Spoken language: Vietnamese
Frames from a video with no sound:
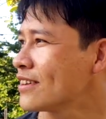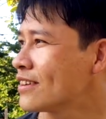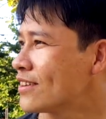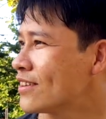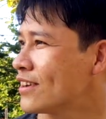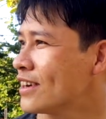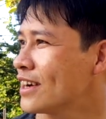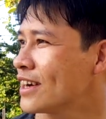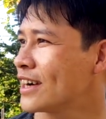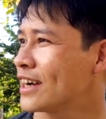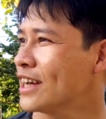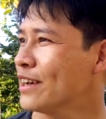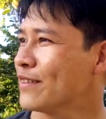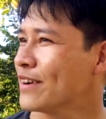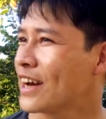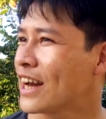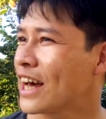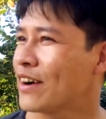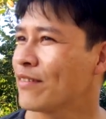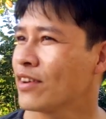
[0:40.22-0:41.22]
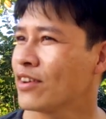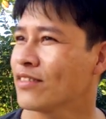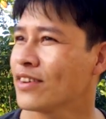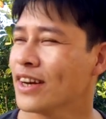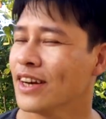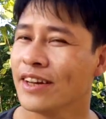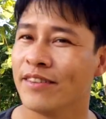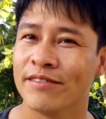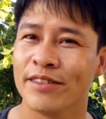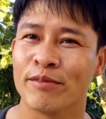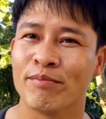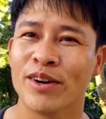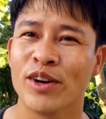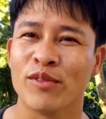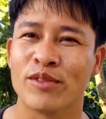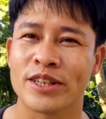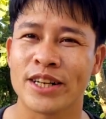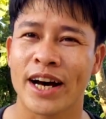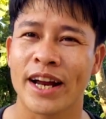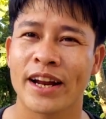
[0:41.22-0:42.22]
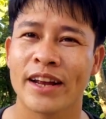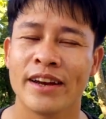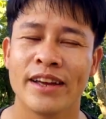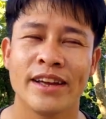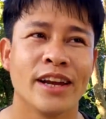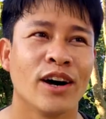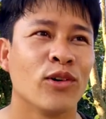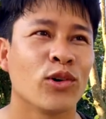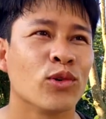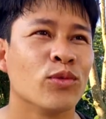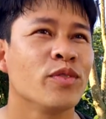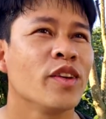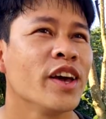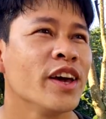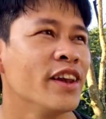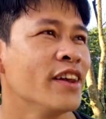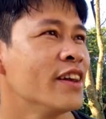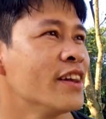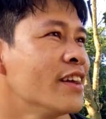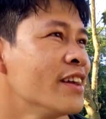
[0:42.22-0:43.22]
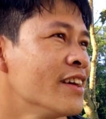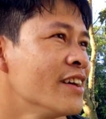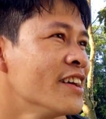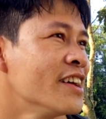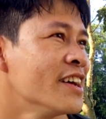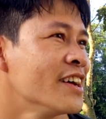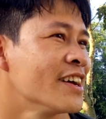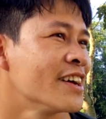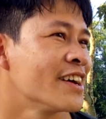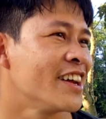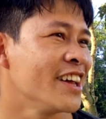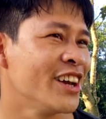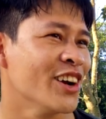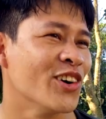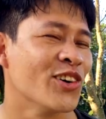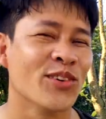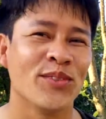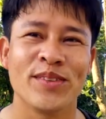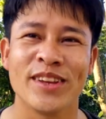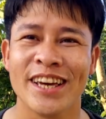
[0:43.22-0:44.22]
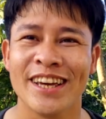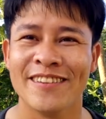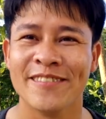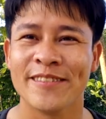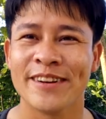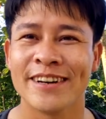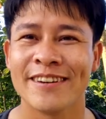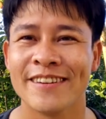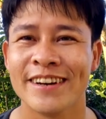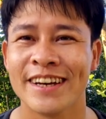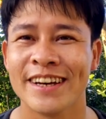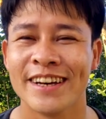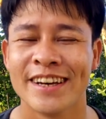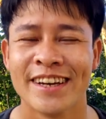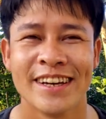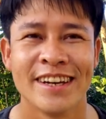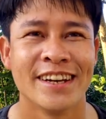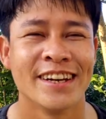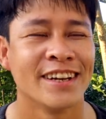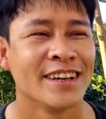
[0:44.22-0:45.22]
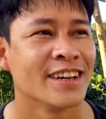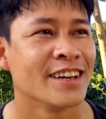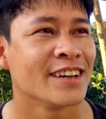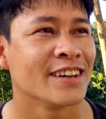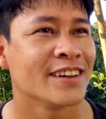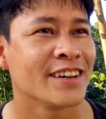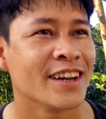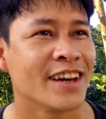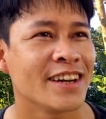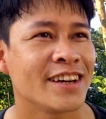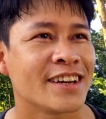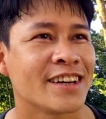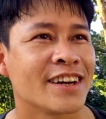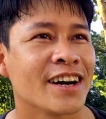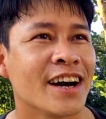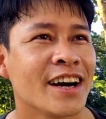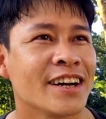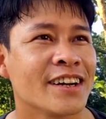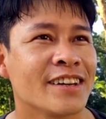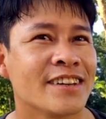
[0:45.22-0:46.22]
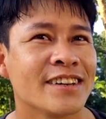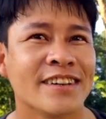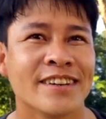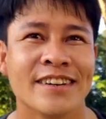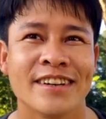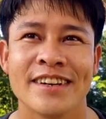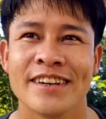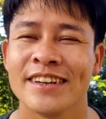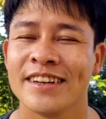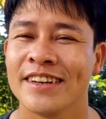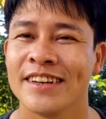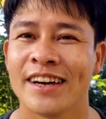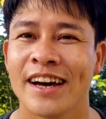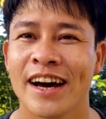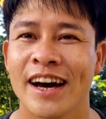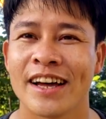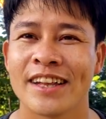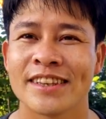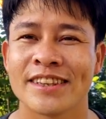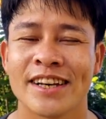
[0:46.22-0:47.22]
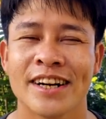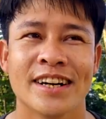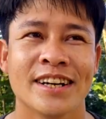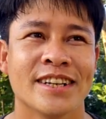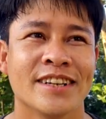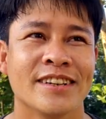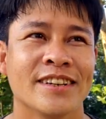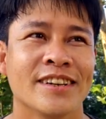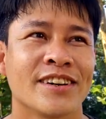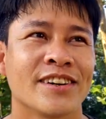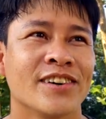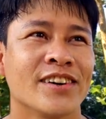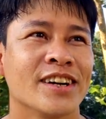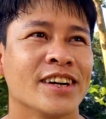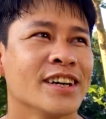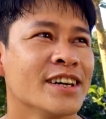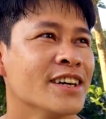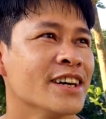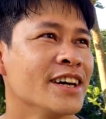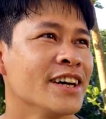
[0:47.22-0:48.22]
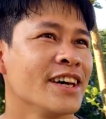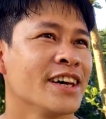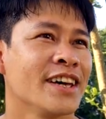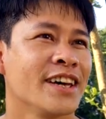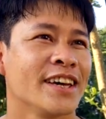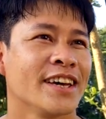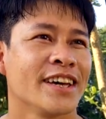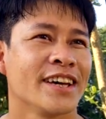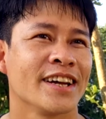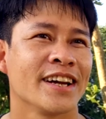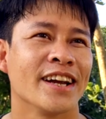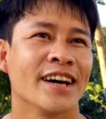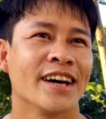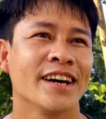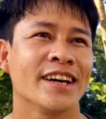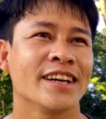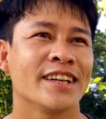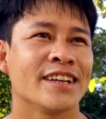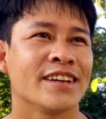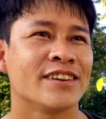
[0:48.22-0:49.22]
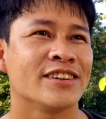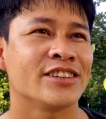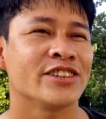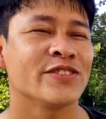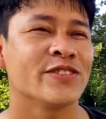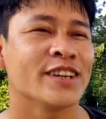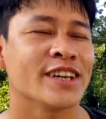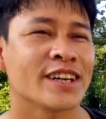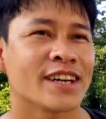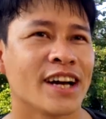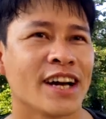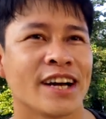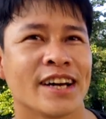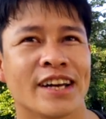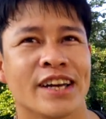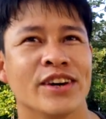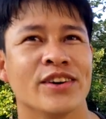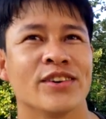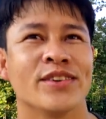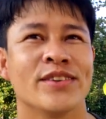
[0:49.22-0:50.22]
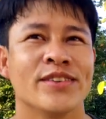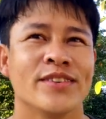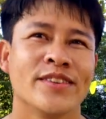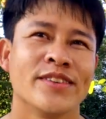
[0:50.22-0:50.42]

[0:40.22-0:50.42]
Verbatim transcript: gọi là khi mà làm trong cái lĩnh vực bất động sản ấy, đi đâu cũng nhìn, đi đâu cũng nhìn về về đất cát rồi hạ tầng rồi con người. Đấy, nói chung là các kiểu